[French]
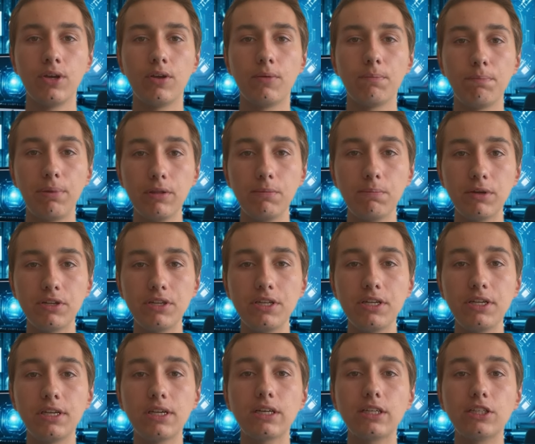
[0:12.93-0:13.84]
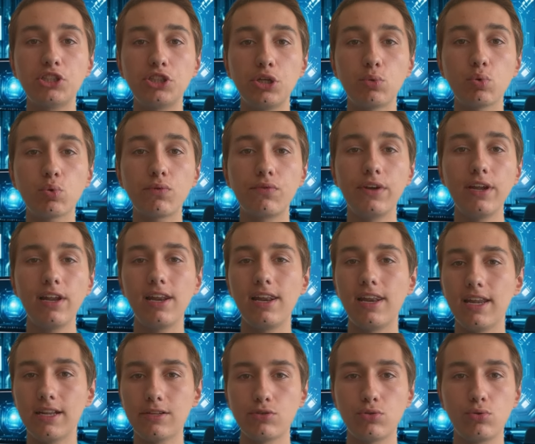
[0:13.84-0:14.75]
Pas de panique, j'ai trouvé
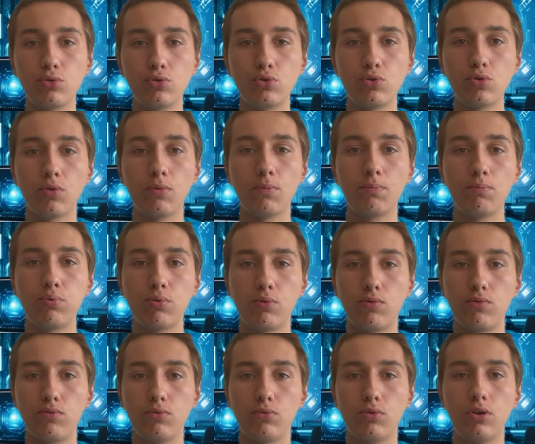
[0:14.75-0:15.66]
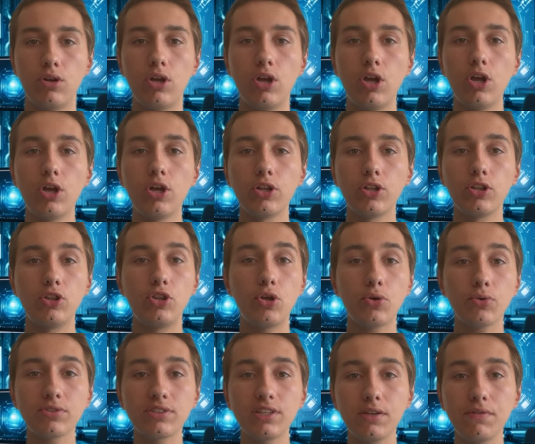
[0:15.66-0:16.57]
la solution pour vous.
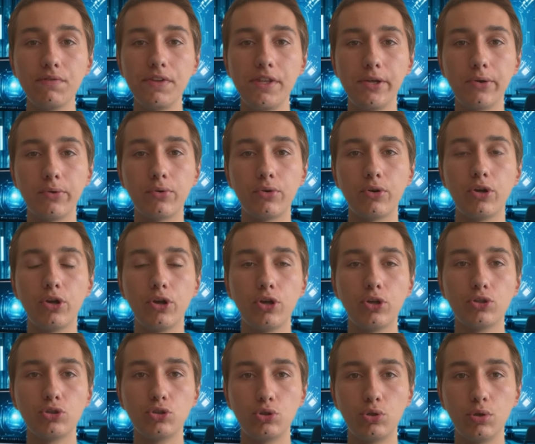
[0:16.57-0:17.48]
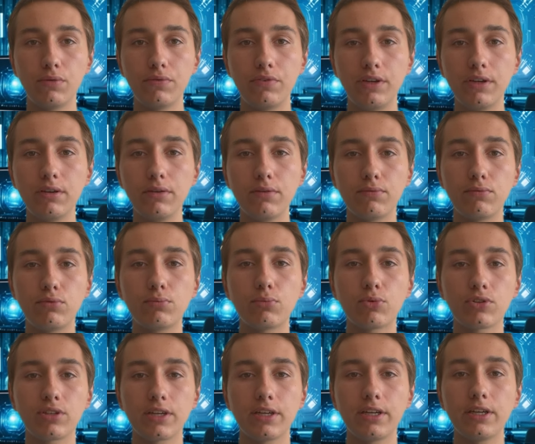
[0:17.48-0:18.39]
Dans cette vidéo, je vais vous
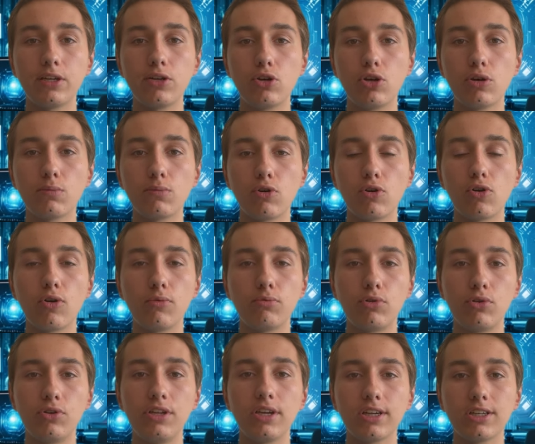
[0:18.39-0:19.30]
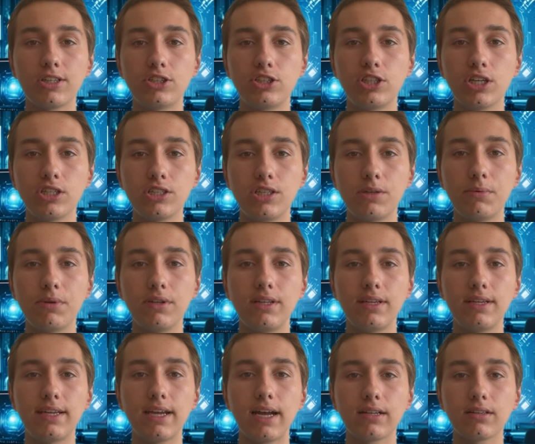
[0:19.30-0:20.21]
montrer comment obtenir
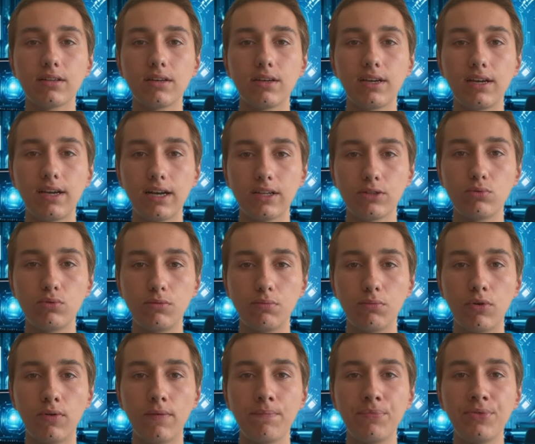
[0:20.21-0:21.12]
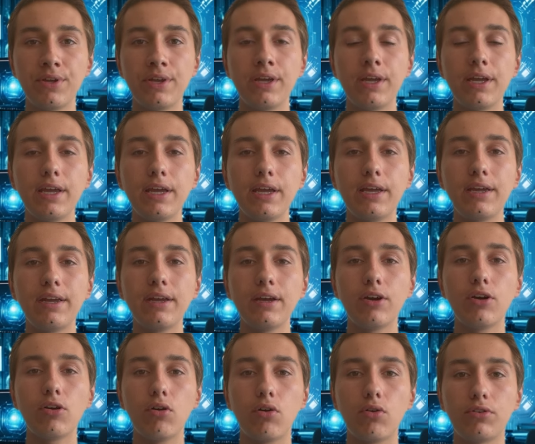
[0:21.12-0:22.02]
ChatGPT 4 gratuitement et
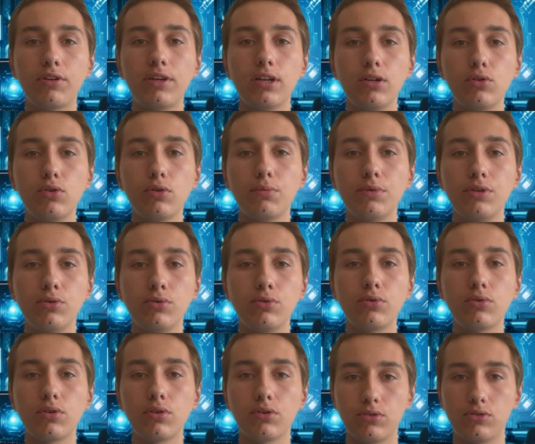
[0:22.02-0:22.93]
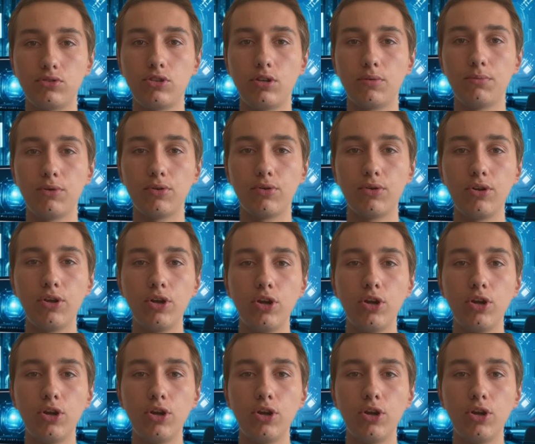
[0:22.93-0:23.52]
en quelques minutes seulement